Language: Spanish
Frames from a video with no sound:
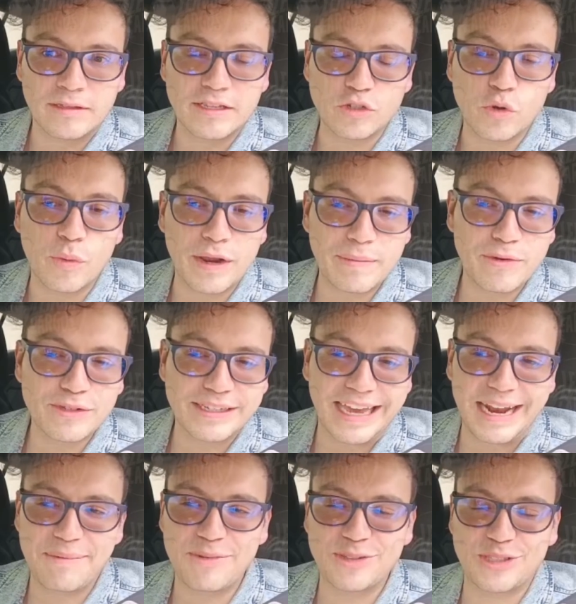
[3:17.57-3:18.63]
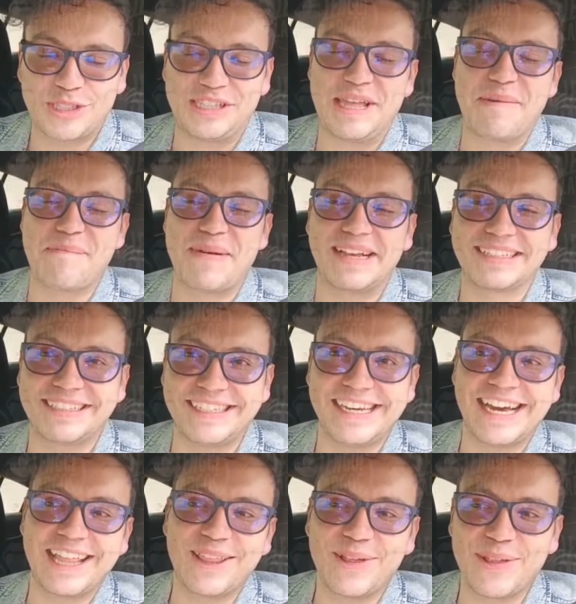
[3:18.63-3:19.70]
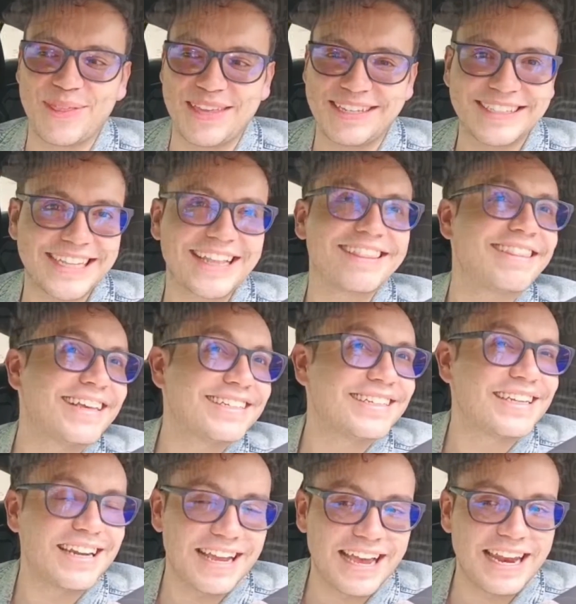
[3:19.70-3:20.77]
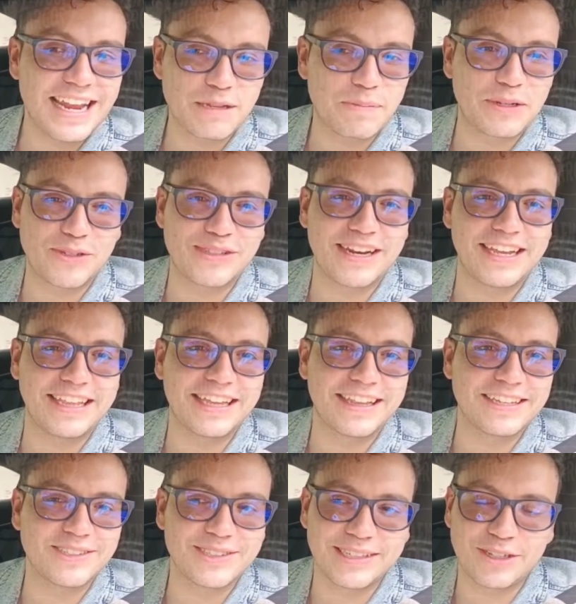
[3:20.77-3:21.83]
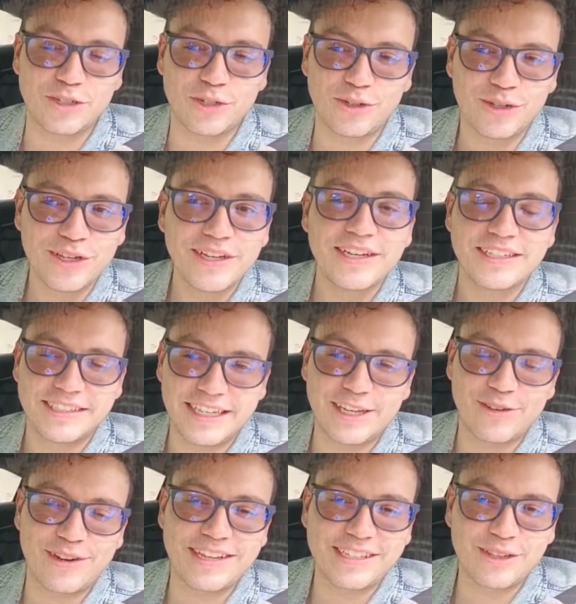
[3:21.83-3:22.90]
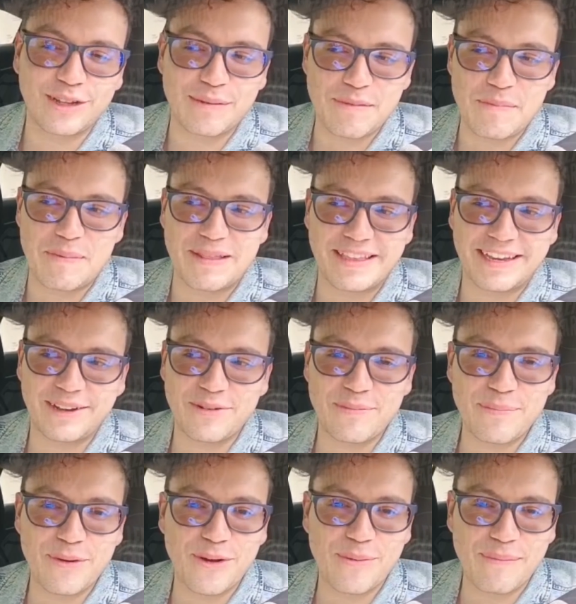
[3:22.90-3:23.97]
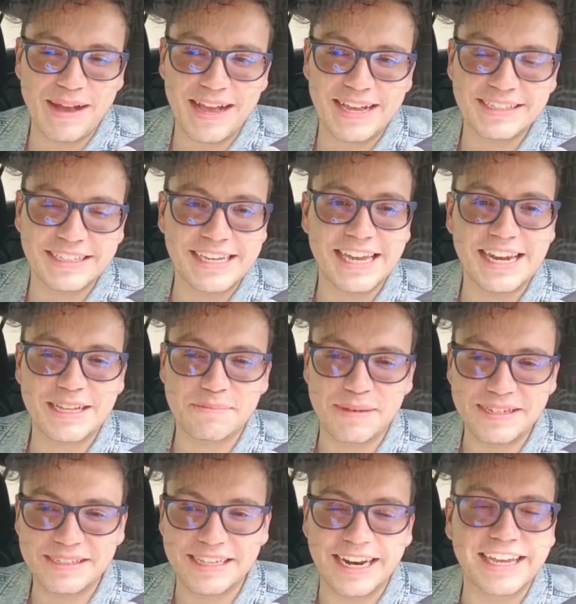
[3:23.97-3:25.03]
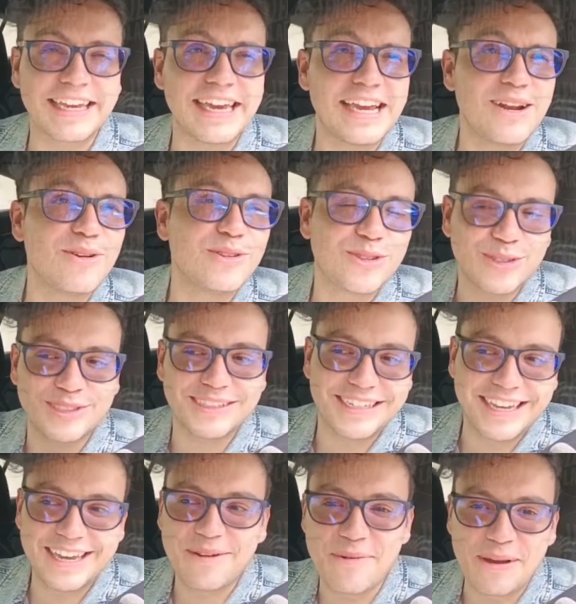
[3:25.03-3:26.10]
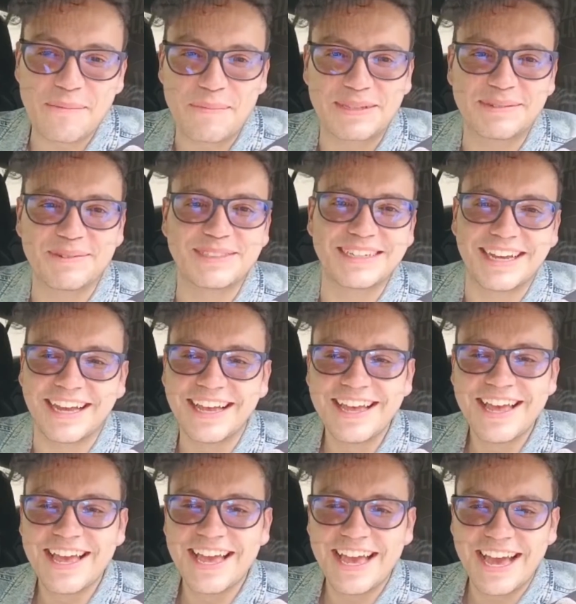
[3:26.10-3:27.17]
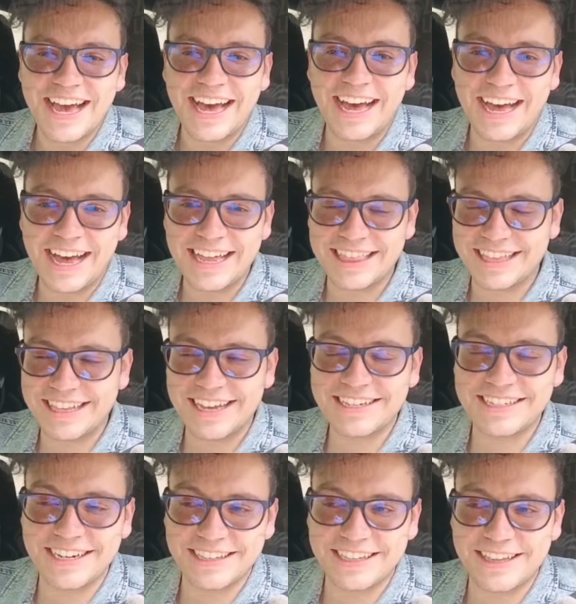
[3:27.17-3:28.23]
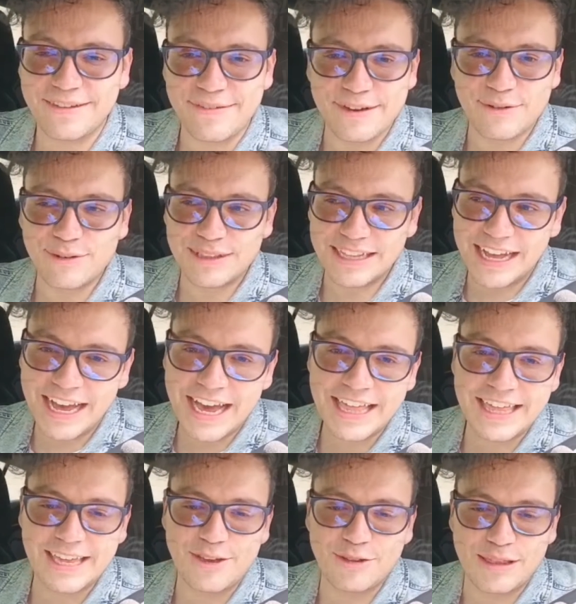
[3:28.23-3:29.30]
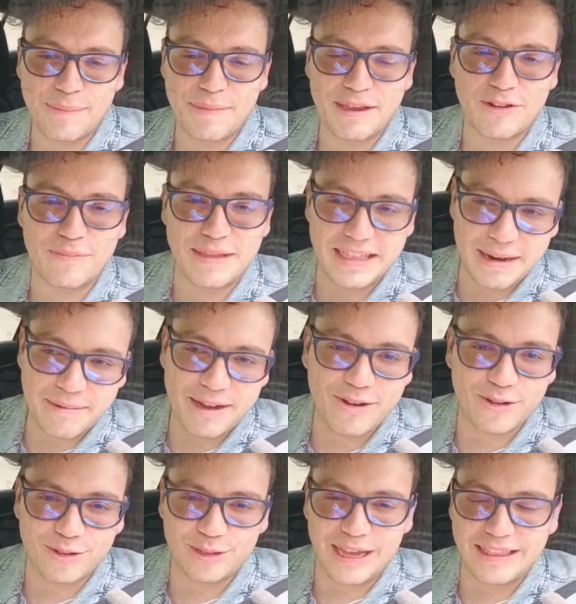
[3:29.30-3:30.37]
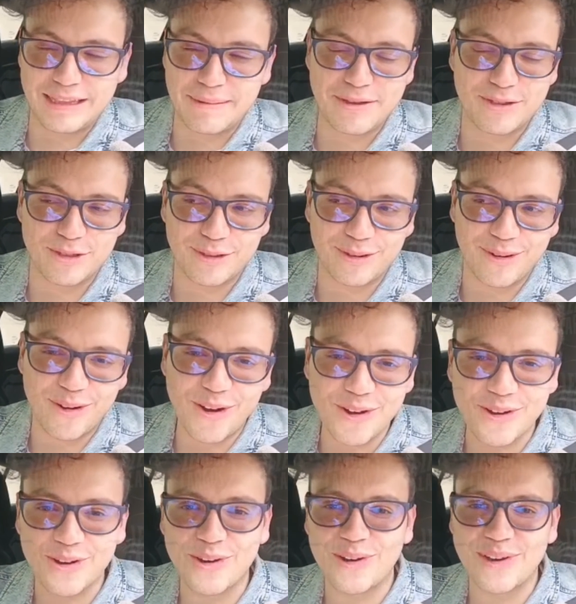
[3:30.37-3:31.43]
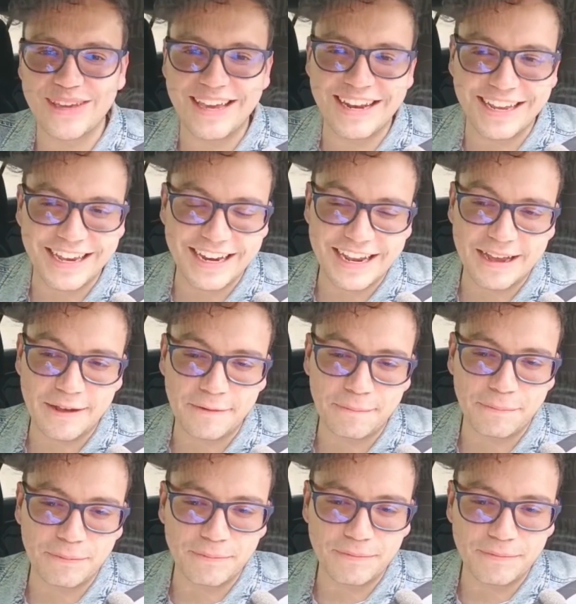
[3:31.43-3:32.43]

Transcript: Descubrimos que éramos demasiado distantes en, las personalidades. O sea, yo, sí, yo necesito que me platiquen un poco más y él es más tranquilo. Entonces ahí como que empezamos a a, tener cierta dificultad y yo también con mi trabajo andaba yo todo loco y él quería